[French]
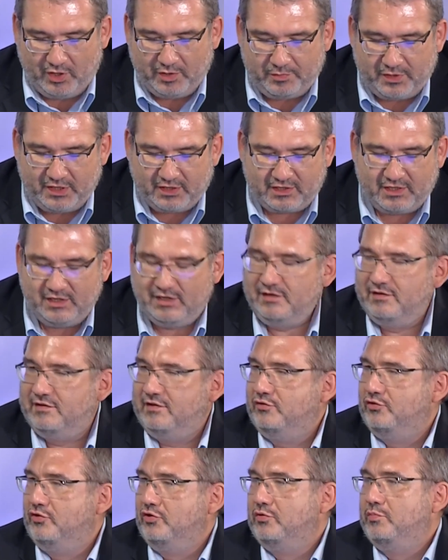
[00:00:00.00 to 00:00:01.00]
et bien qu'il
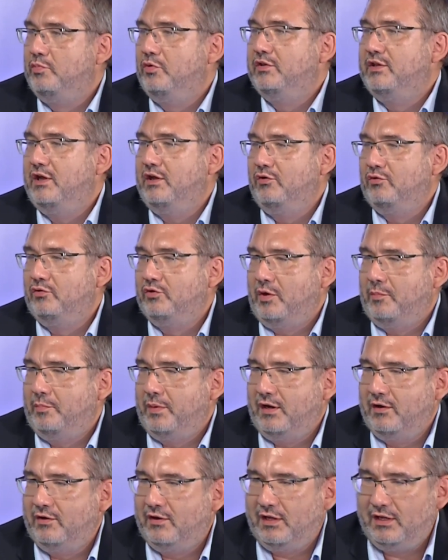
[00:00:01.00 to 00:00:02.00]
existe d'autres modèles, on en
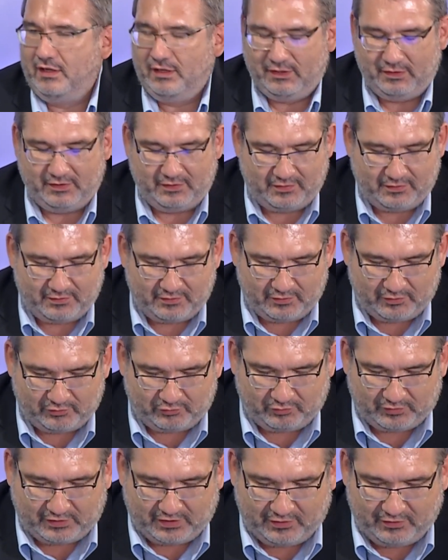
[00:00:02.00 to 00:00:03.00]
parlera euh,
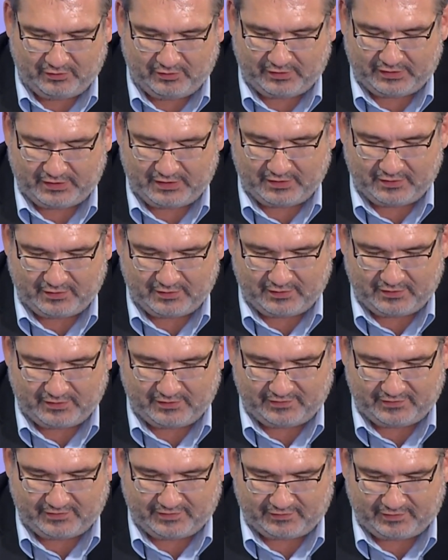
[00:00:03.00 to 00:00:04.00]
tout à l'heure, et euh,
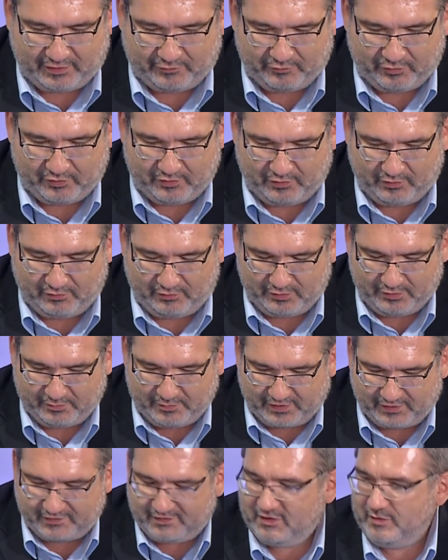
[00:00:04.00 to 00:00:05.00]
les intervenants euh,
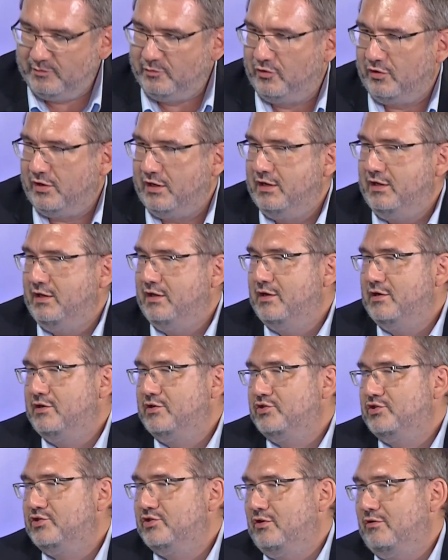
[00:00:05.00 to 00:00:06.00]
Maxime, Aurélien,
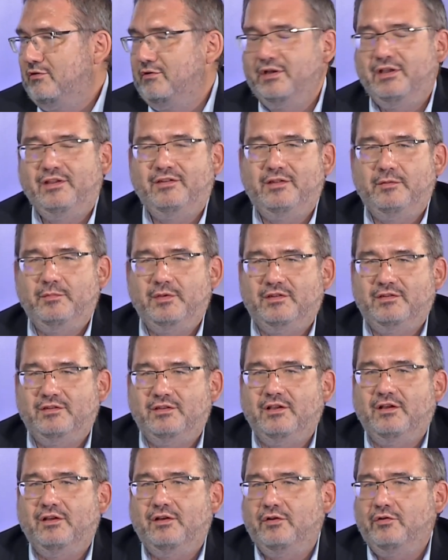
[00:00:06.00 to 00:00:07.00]
Jean et
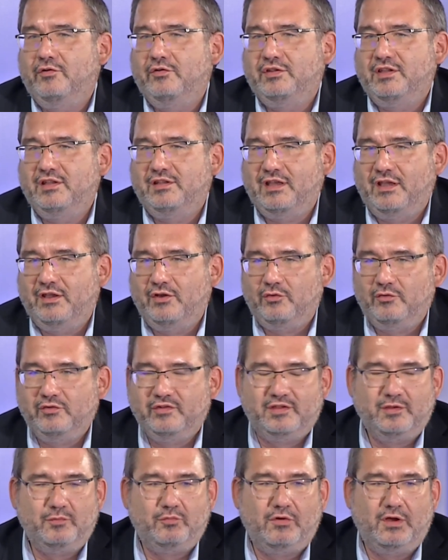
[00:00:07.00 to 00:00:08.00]
Sébastien détailleront
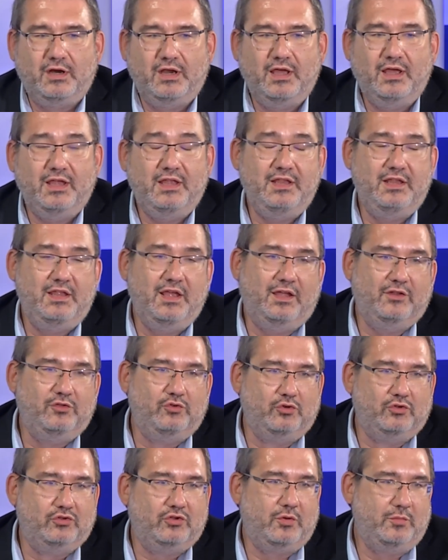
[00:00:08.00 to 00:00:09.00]
ces points-là, il y a
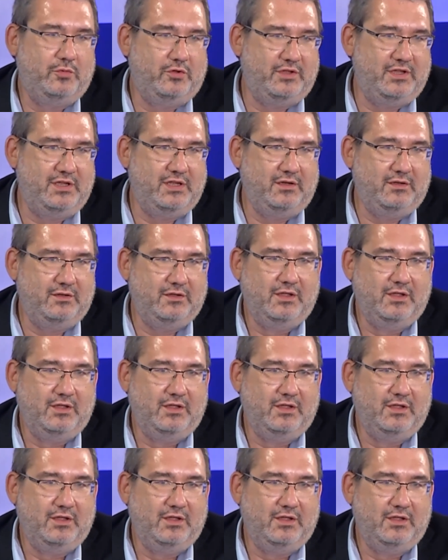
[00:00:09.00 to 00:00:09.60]
d'autres modèles,